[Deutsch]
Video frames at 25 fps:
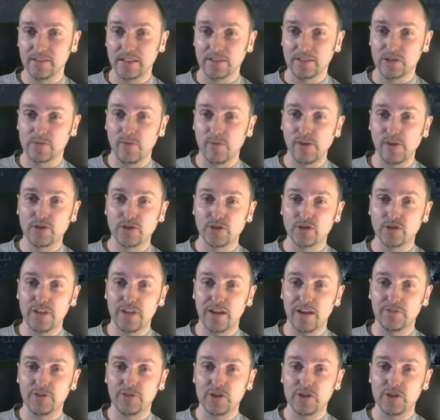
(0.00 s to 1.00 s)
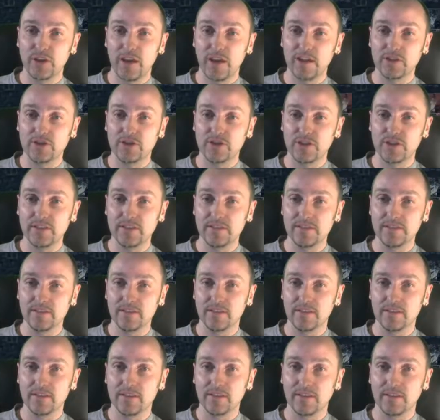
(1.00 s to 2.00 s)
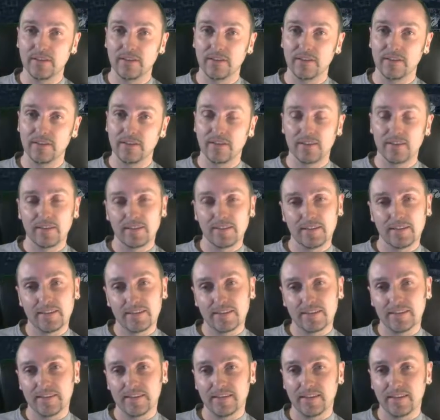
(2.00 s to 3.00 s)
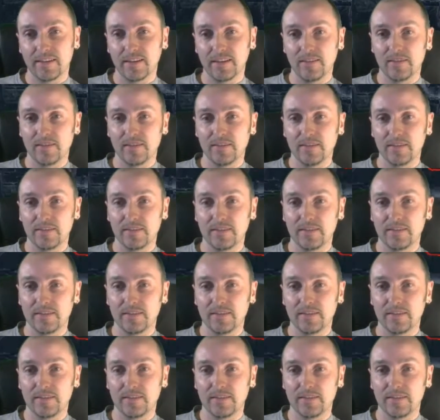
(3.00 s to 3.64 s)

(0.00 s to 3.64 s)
Also ich wollte schon auf die Strecke schießen. Aber...